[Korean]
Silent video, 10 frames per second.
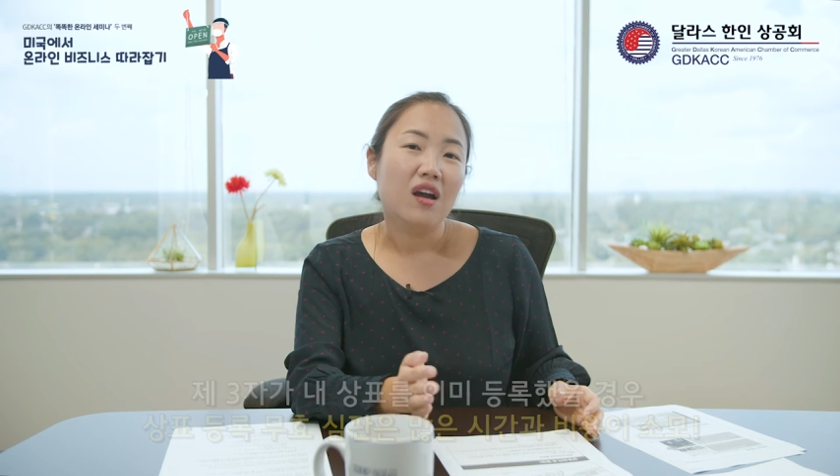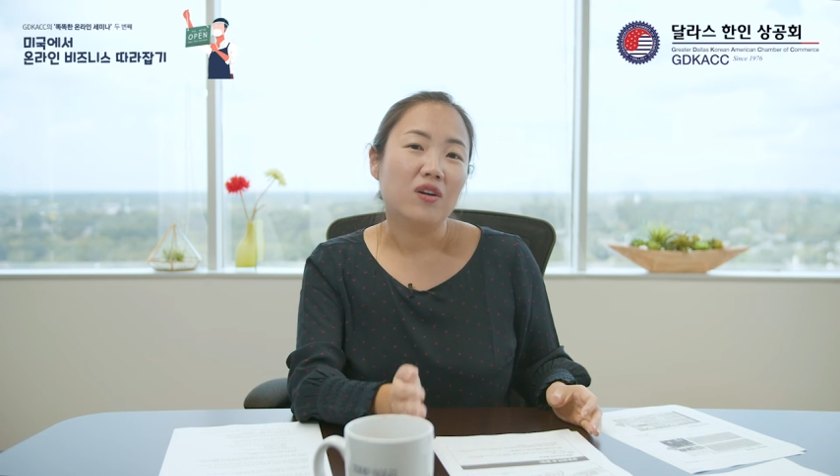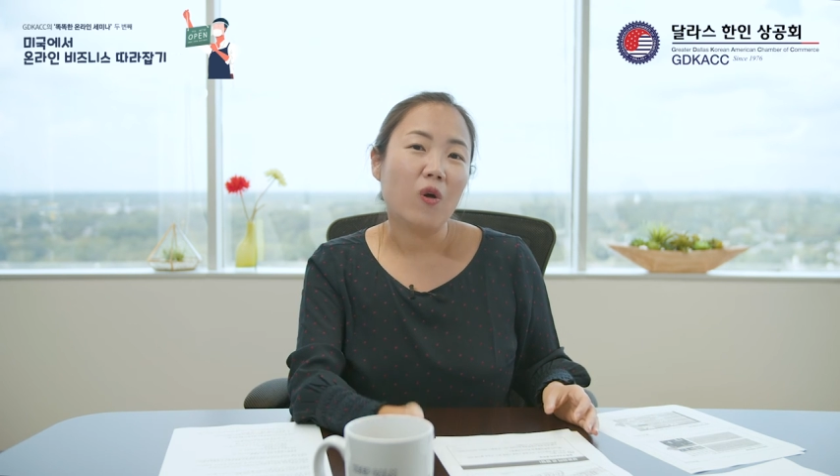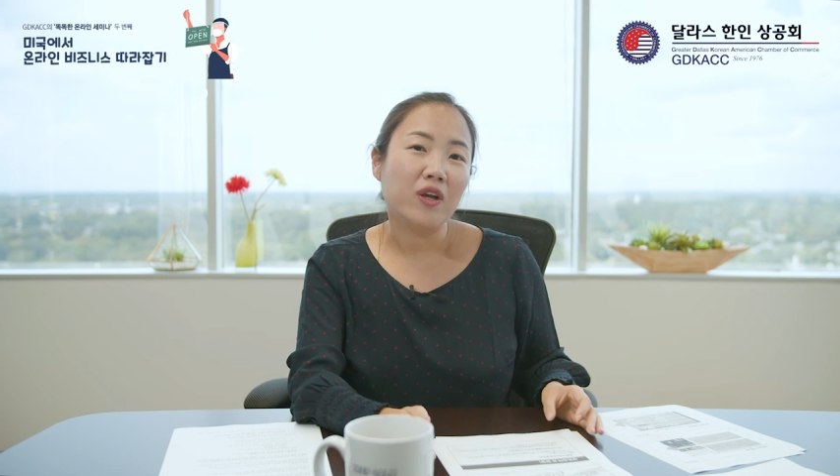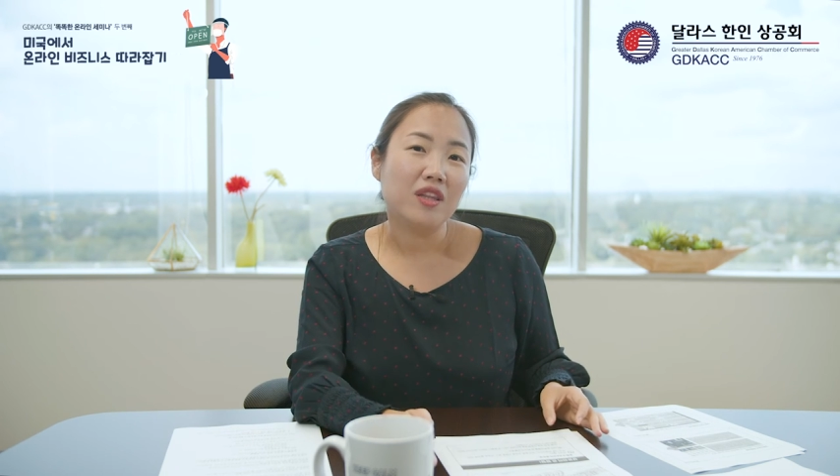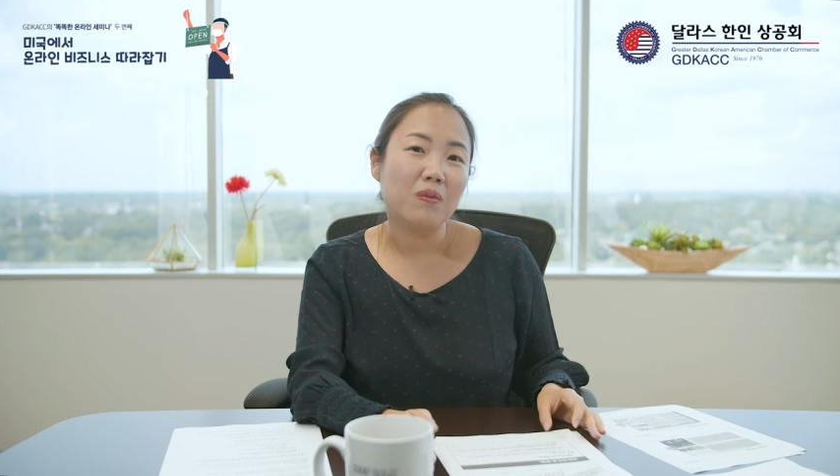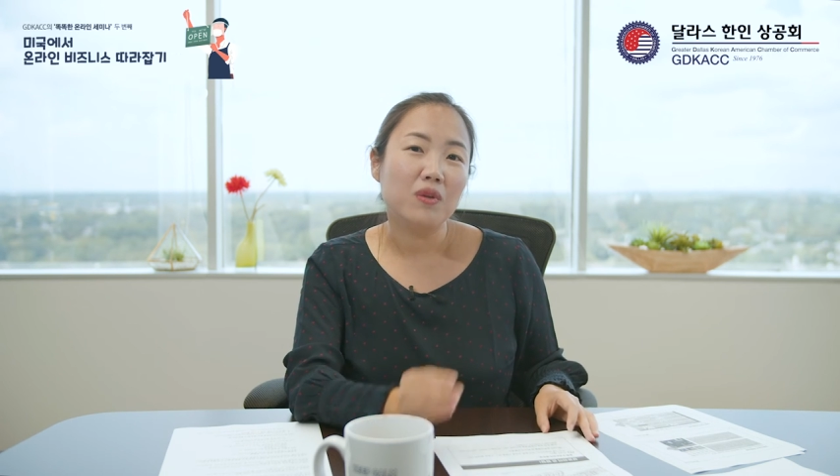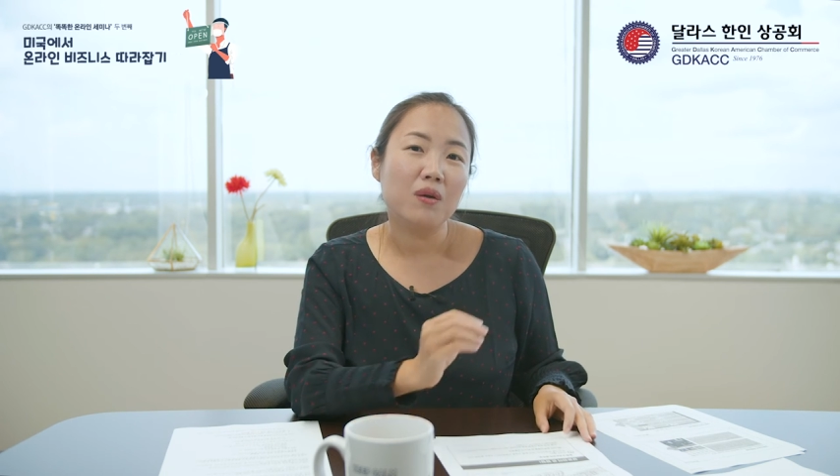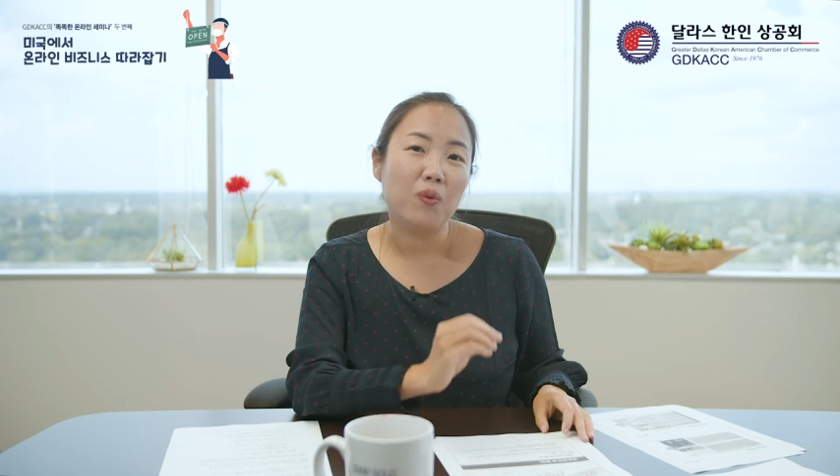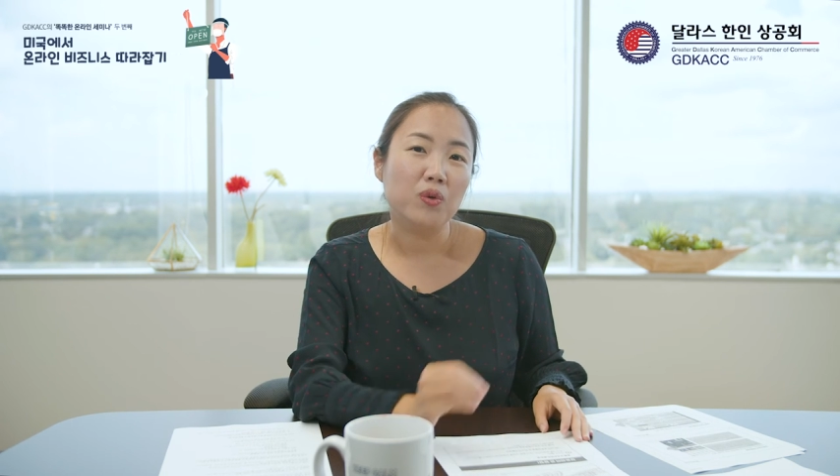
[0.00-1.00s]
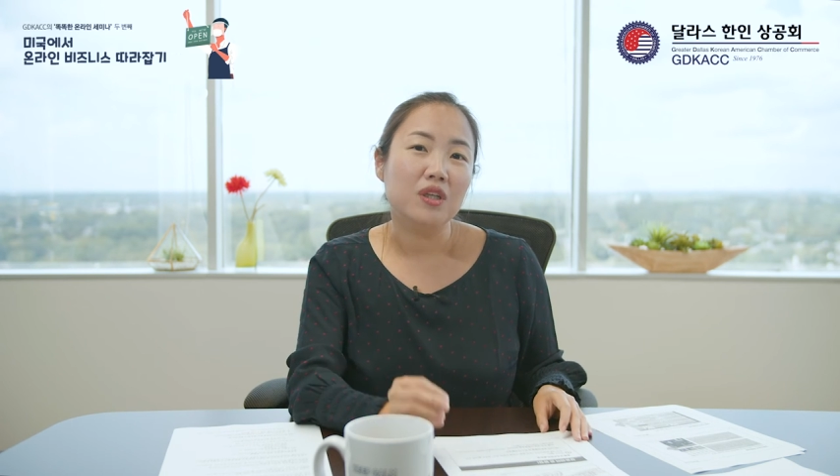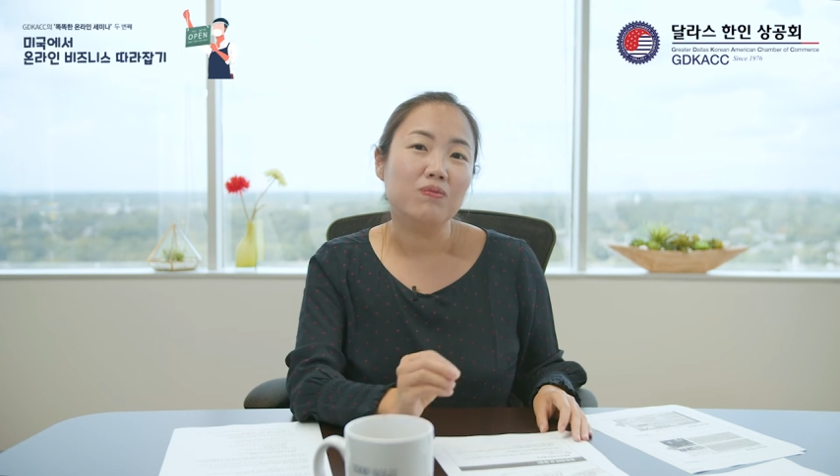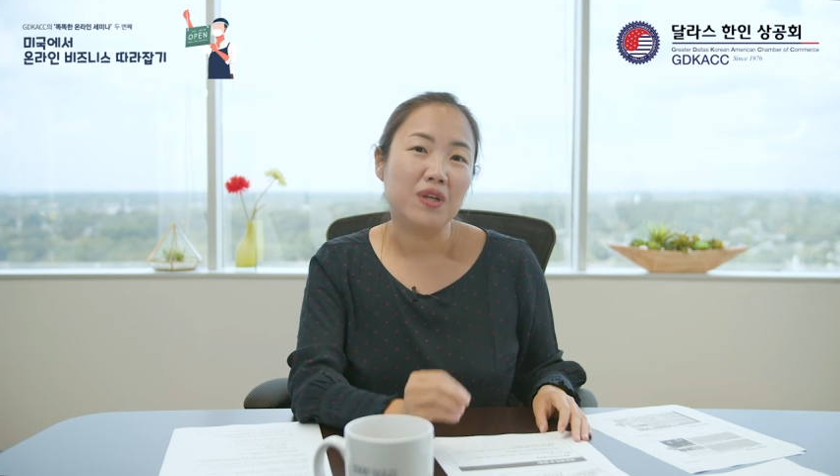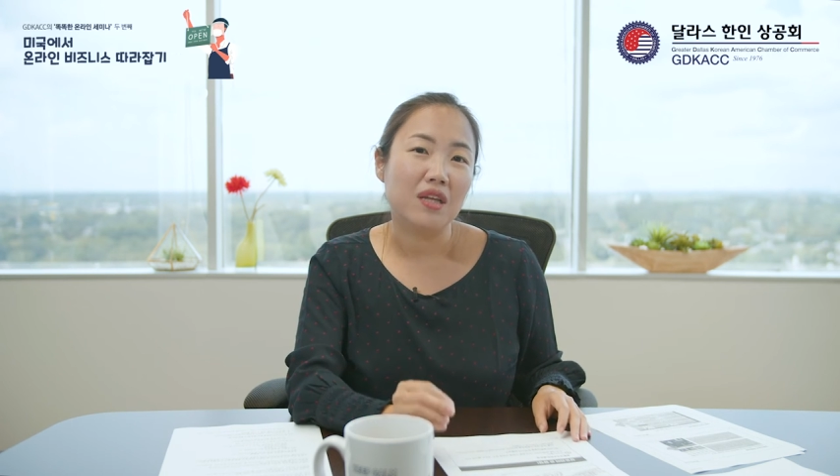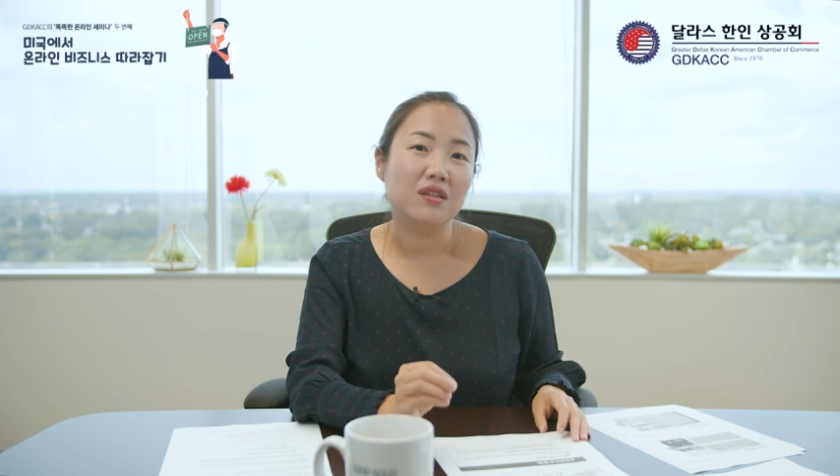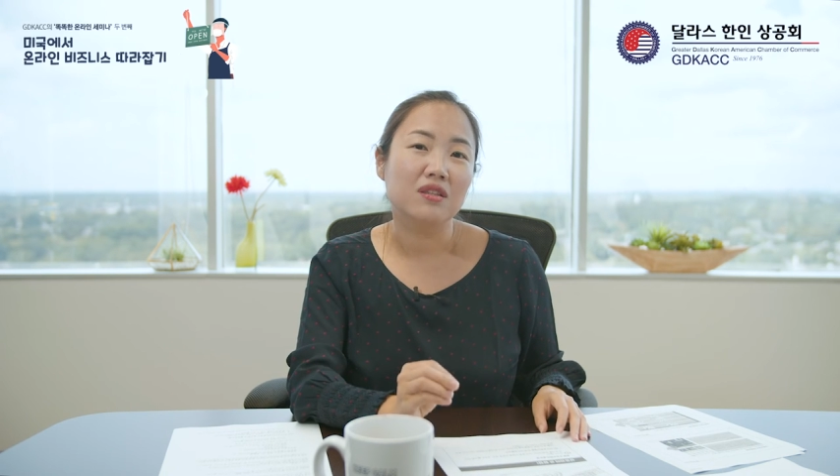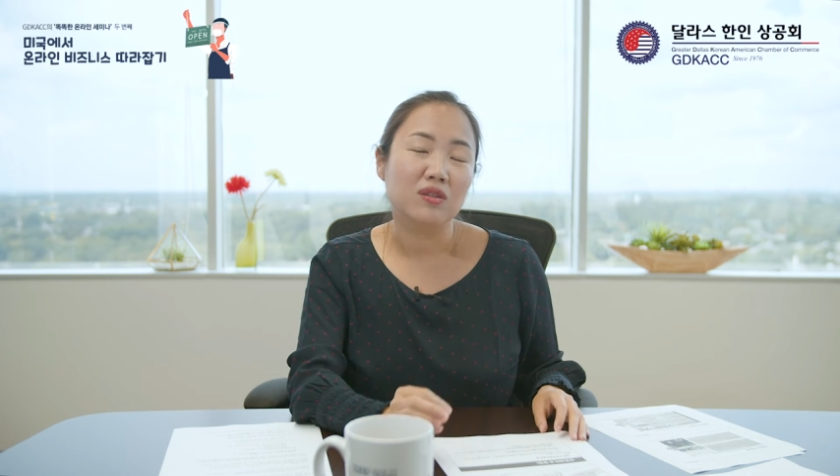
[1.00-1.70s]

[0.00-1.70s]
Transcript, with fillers: 그렇기 때문에 본인 브랜드